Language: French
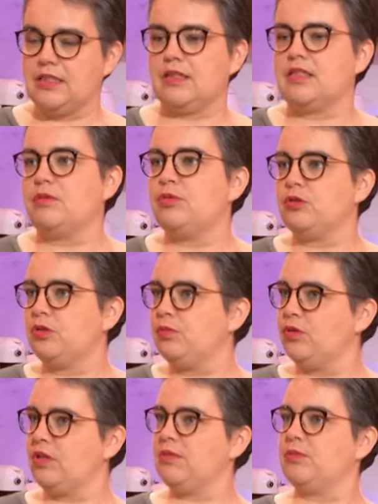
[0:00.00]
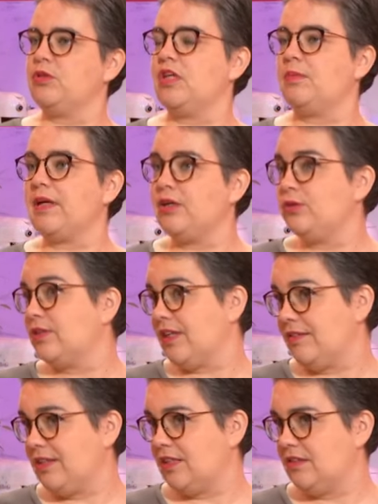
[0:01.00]
très important pour les mamans qui reprennent le
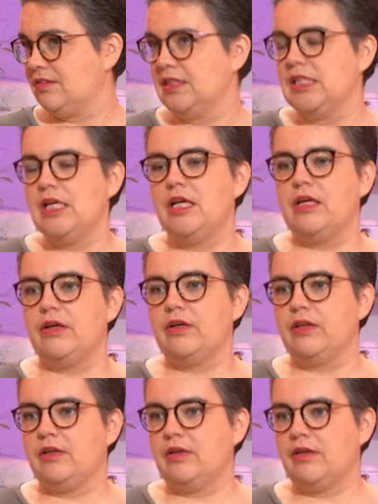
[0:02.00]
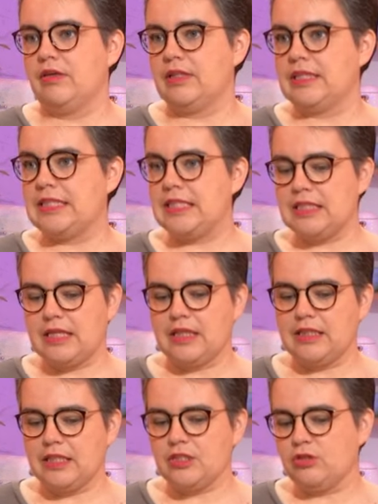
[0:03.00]
travail. si c'est à
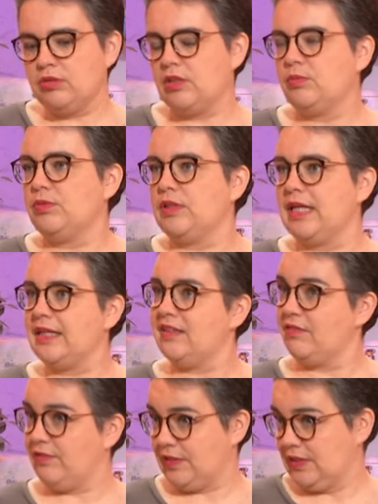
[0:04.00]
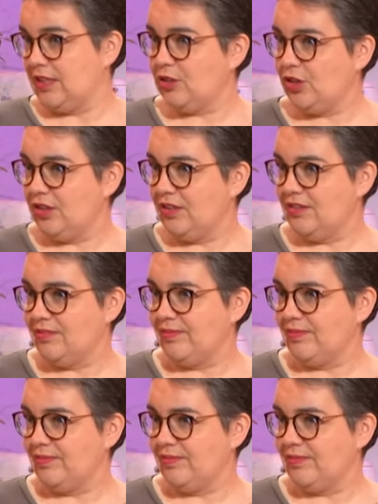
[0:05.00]
15 degrés, on peut le garder 24 heures.